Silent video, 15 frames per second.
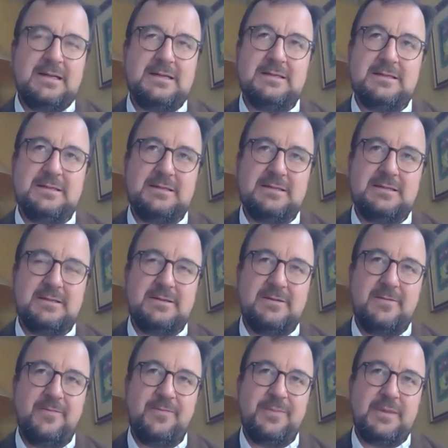
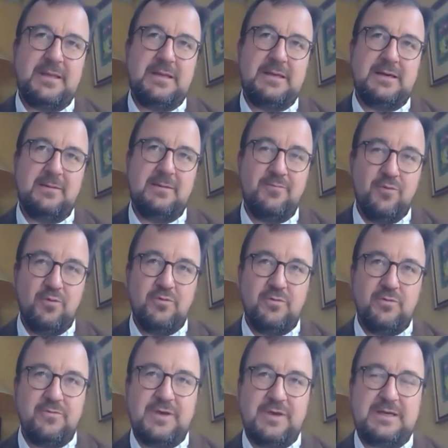euh,
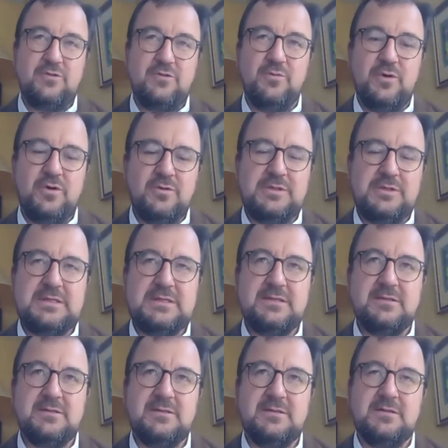répond vertement en
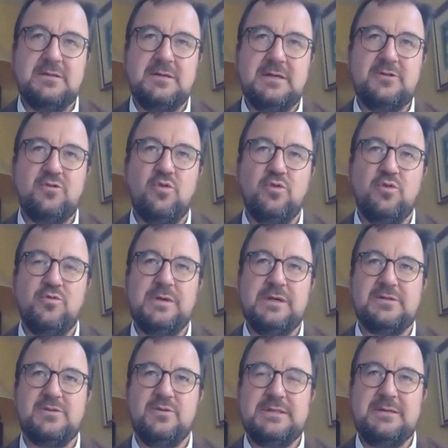disant euh,
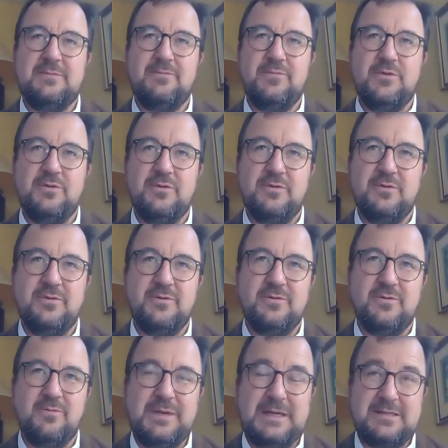introduire ce type
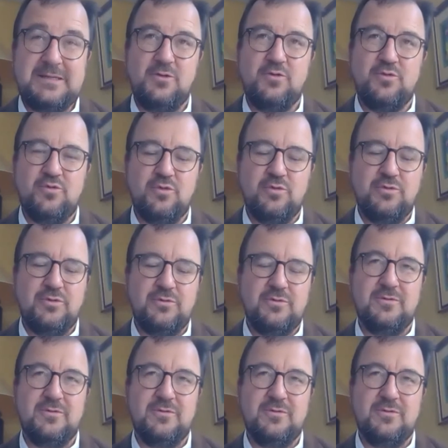de, personnes autour